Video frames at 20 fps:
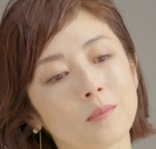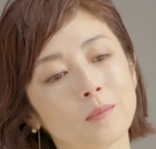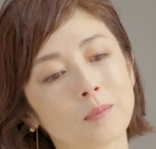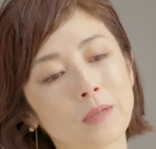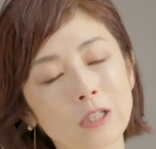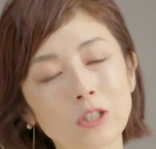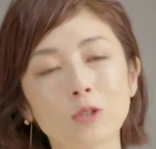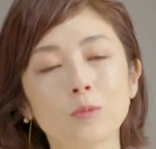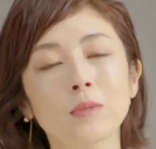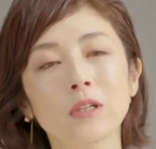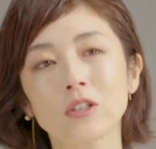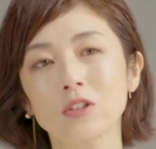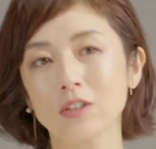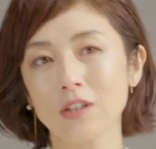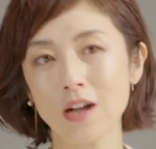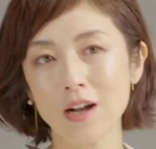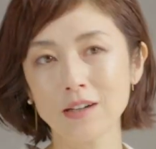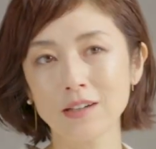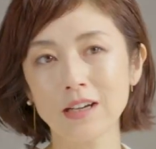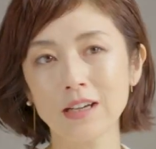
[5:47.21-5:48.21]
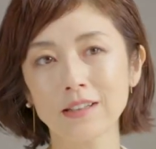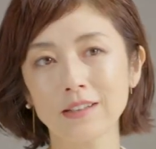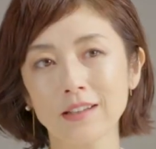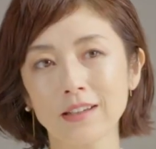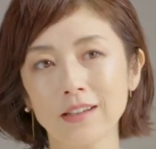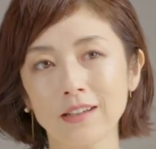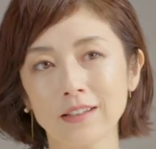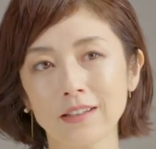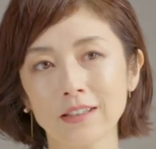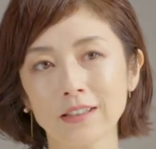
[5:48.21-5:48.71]
ますます考えて
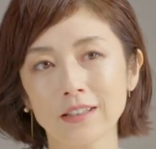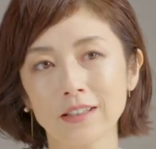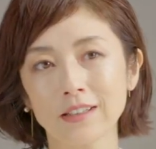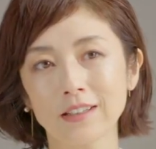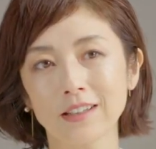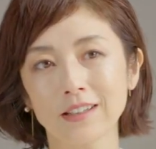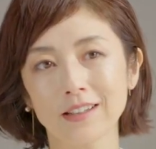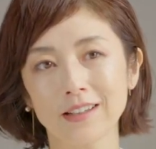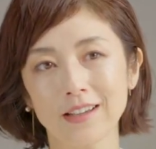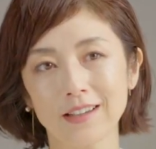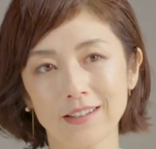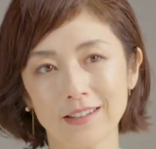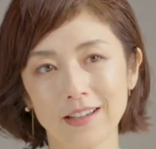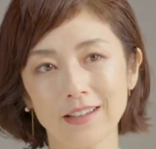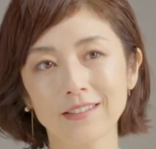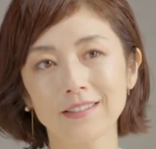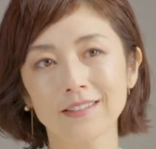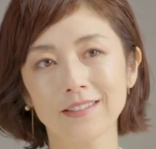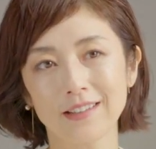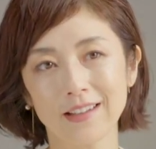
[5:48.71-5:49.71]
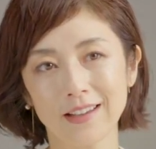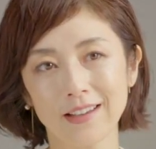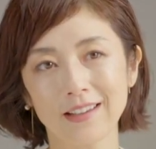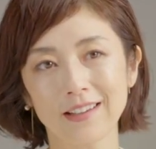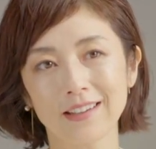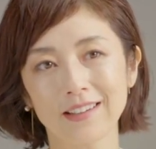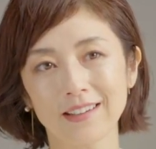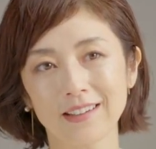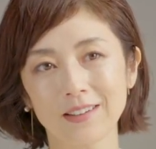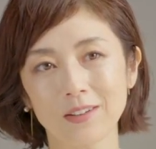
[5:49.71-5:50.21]
いかなきゃいけないなって
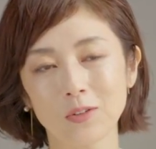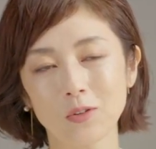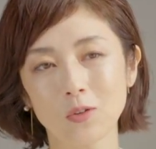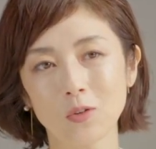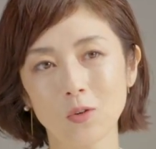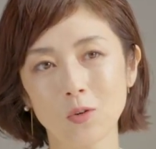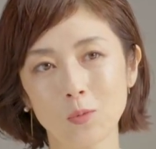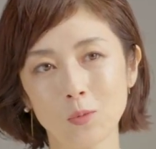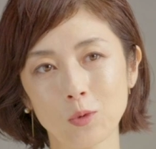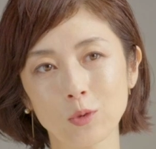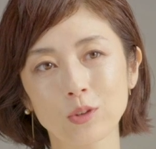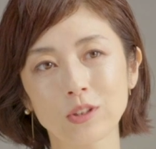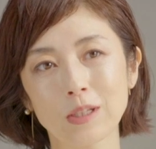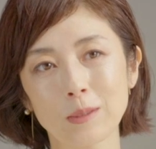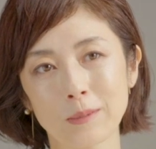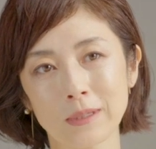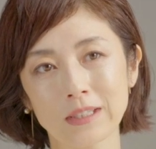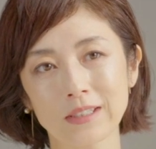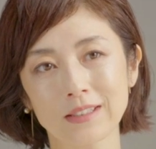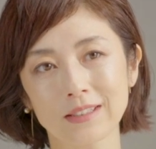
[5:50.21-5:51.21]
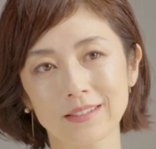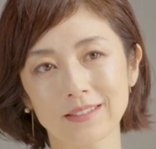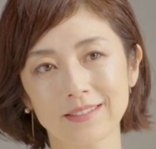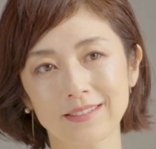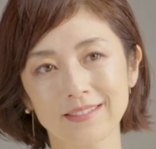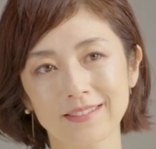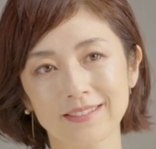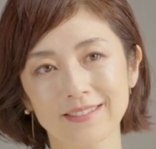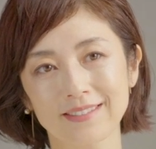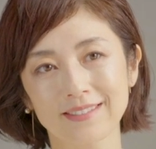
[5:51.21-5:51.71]
思ってます。
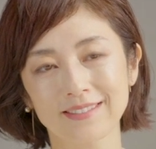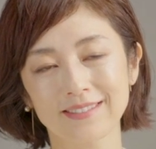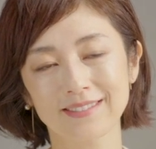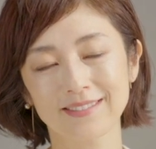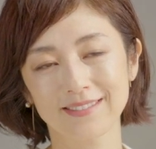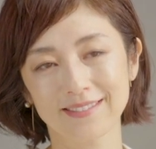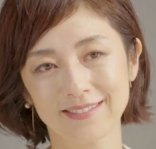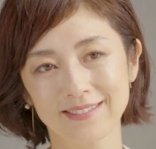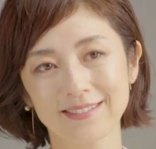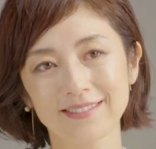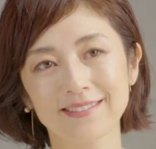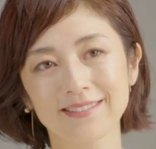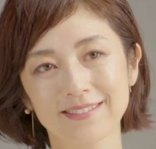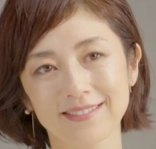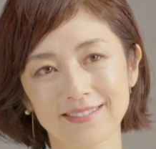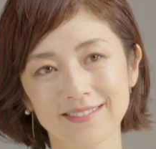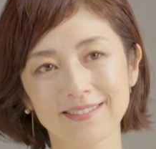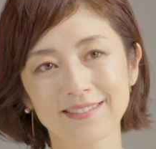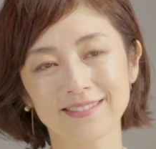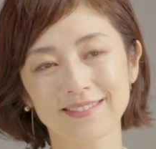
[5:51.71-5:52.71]
うん